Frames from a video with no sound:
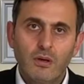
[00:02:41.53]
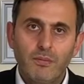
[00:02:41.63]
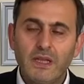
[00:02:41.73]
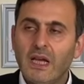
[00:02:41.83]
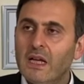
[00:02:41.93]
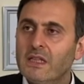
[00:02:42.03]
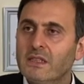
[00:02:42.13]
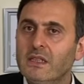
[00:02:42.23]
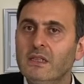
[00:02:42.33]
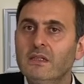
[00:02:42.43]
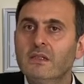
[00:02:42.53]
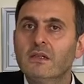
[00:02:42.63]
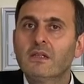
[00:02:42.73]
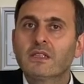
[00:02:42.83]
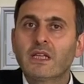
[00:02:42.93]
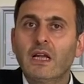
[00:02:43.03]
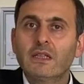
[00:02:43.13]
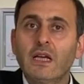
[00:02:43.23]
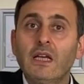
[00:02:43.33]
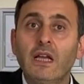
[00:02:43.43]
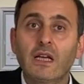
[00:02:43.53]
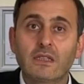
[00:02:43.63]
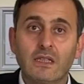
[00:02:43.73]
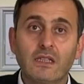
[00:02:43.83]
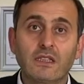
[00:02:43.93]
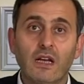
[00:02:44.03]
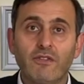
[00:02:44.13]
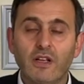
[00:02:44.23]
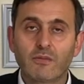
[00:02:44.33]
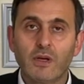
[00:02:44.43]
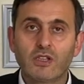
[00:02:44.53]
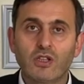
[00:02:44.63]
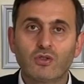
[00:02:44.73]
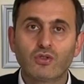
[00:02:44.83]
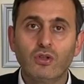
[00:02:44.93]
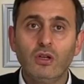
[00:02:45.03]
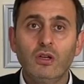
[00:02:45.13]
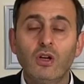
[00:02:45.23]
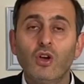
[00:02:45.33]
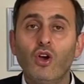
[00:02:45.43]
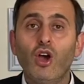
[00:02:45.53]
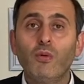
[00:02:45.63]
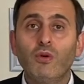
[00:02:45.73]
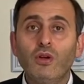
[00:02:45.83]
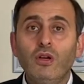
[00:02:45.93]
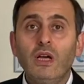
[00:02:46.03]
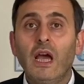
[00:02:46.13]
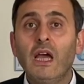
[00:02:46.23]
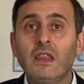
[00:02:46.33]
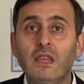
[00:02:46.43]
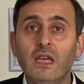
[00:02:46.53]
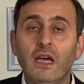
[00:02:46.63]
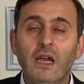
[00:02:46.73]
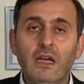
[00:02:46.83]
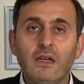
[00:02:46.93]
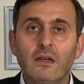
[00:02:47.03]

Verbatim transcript: Bir tanesi salata yiyerek seni zayıflatmaya çalışıyor. Öbürü et yiyerek,